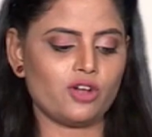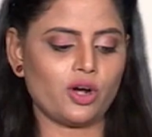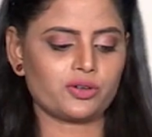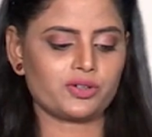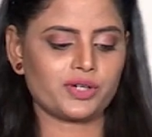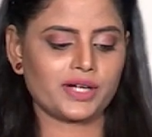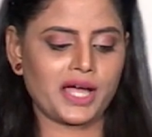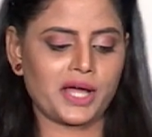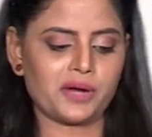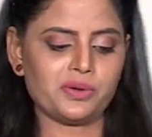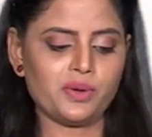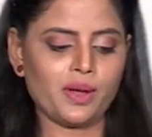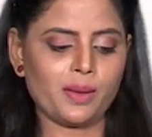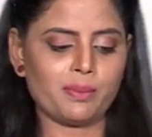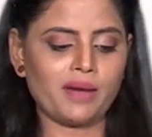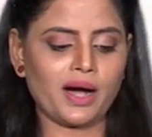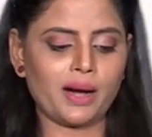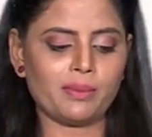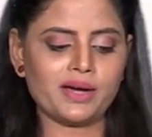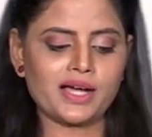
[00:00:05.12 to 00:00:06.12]
డాక్టర్ గారు
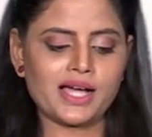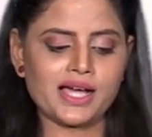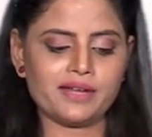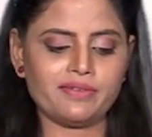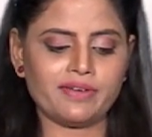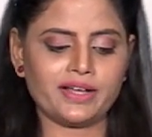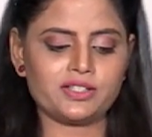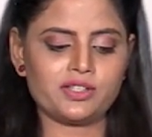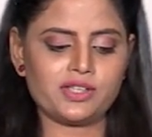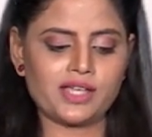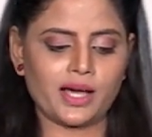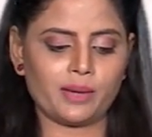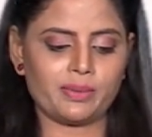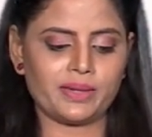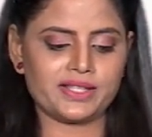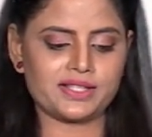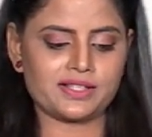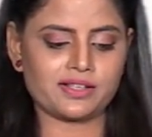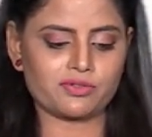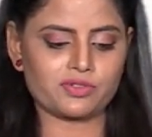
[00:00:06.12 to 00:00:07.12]
మా అమ్మగారి వయసు
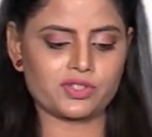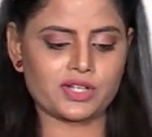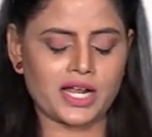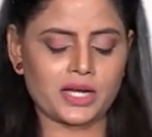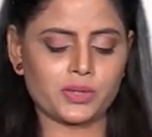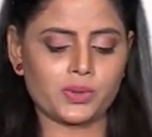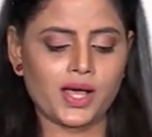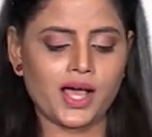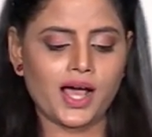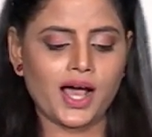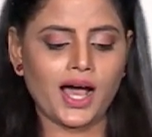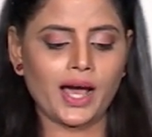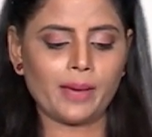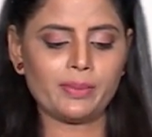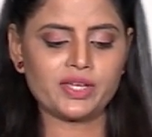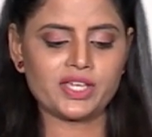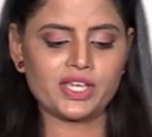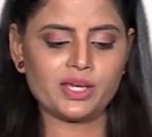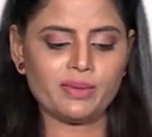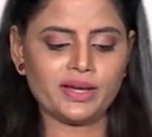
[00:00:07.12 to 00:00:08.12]
యాభై ఐదు సంవత్సరాలు
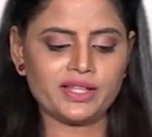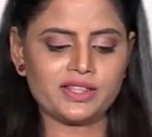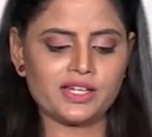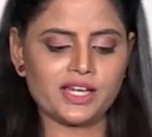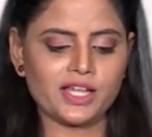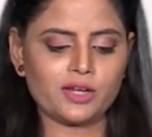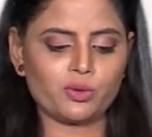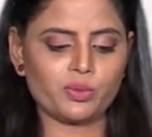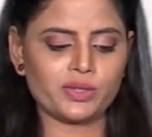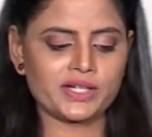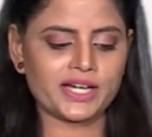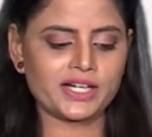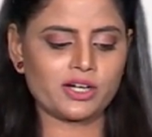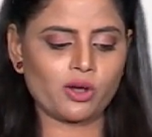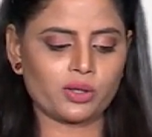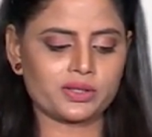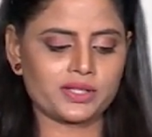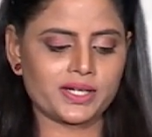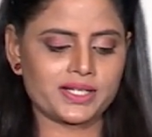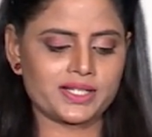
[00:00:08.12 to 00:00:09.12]
ఆమెకి ఈ మధ్యనే
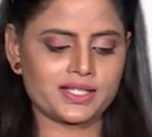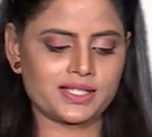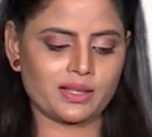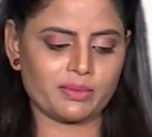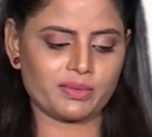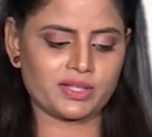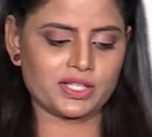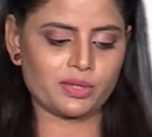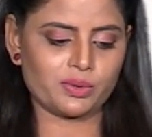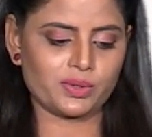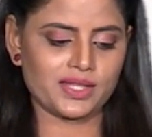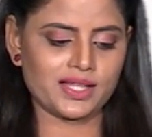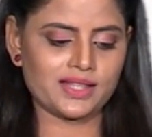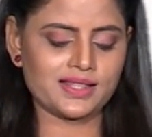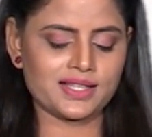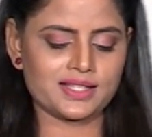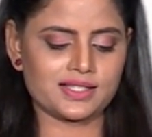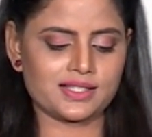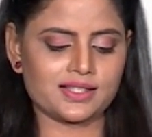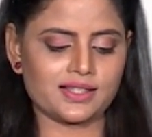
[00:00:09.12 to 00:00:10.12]
రుమటైడ్ ఆథరైటిస్ సమస్య
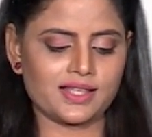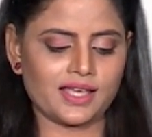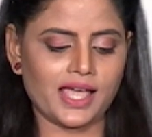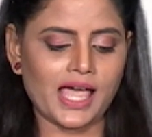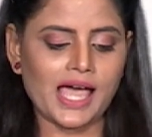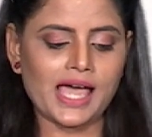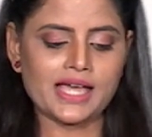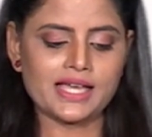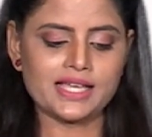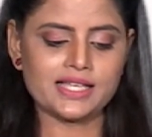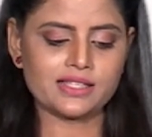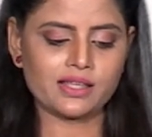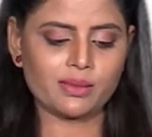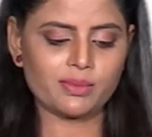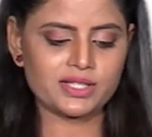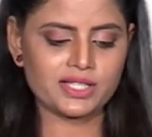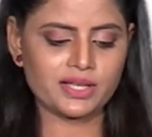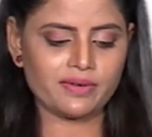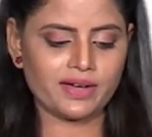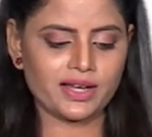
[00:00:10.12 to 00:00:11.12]
ఉందని తెలిసింది ఈ
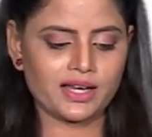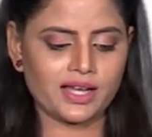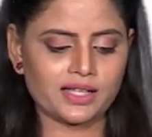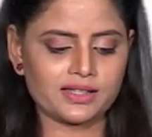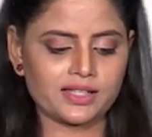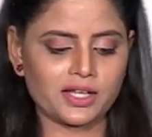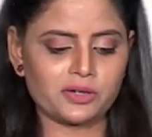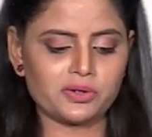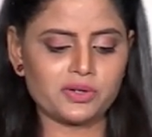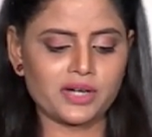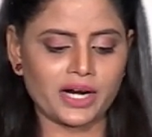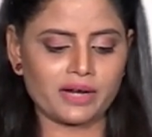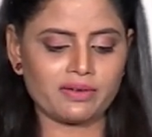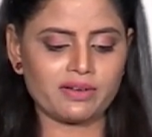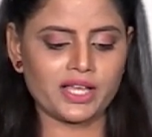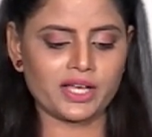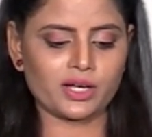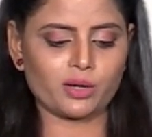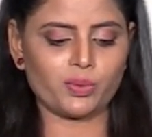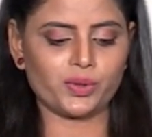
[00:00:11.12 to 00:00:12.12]
సమస్య వల్ల తను
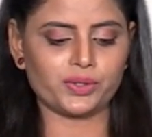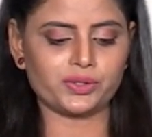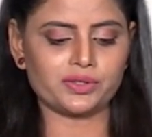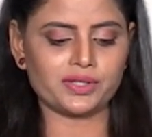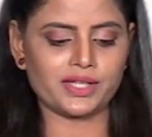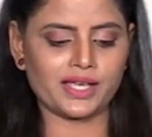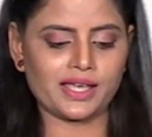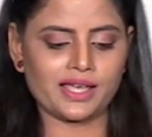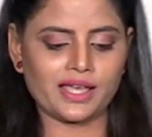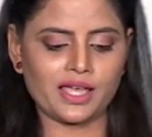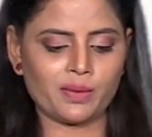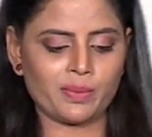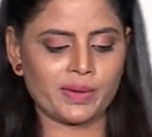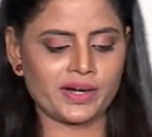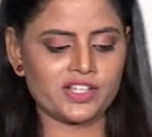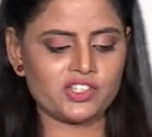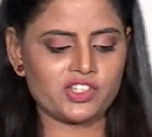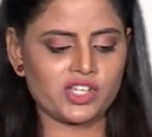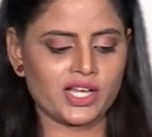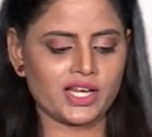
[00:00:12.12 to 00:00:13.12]
నడవలేకపోతుంది ఏ
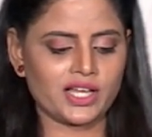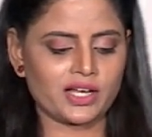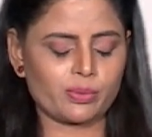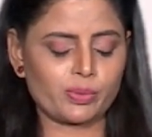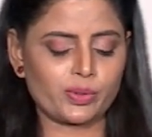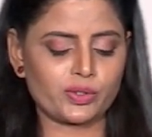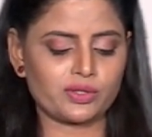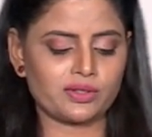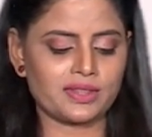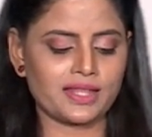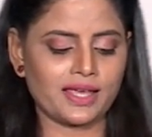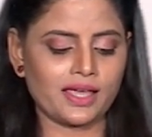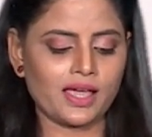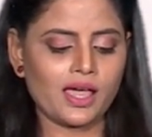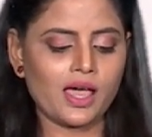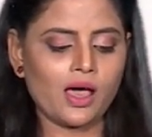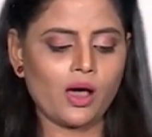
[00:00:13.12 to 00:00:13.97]
పని చేయలేకపోతుంది